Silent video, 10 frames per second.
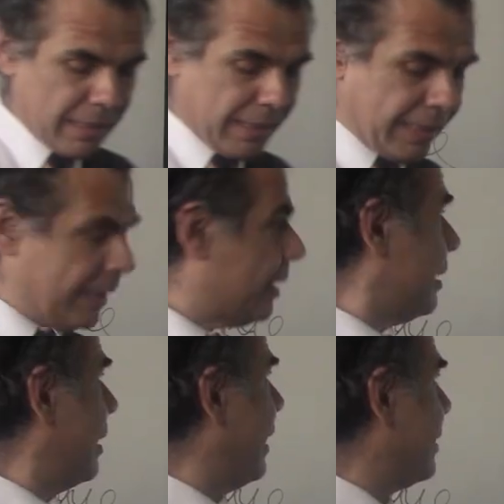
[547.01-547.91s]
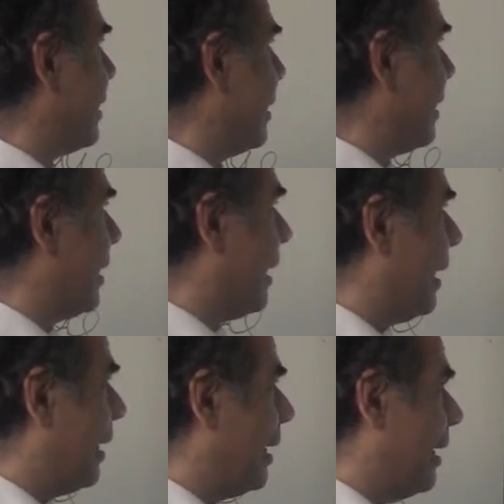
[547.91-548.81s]
Y este,
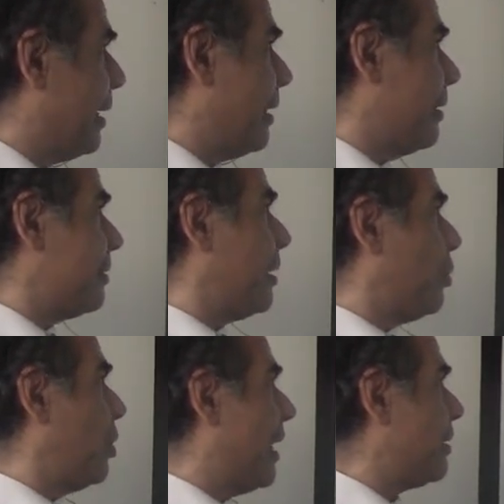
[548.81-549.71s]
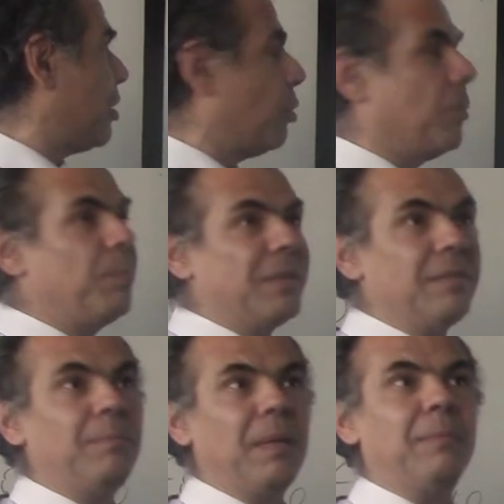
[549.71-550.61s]
el, sigurat como
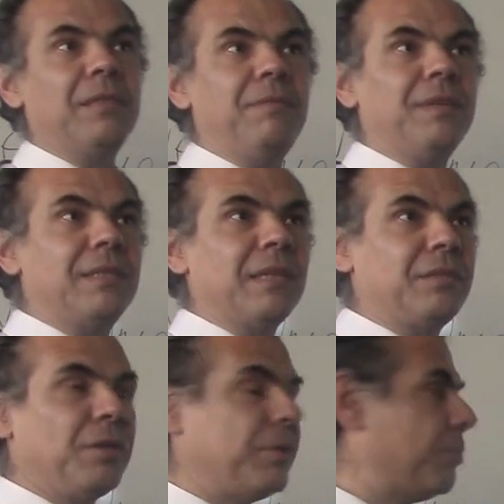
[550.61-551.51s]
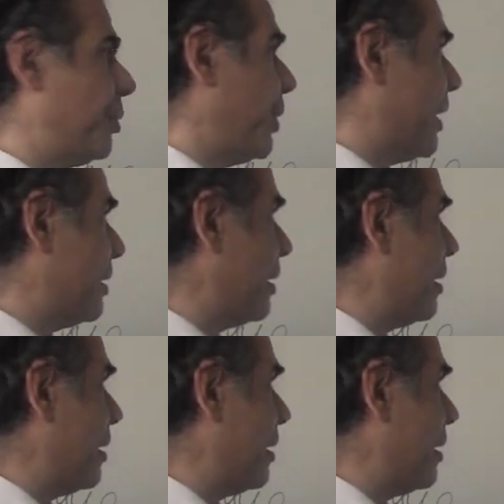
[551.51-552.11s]
principal manifestación. Muy bien.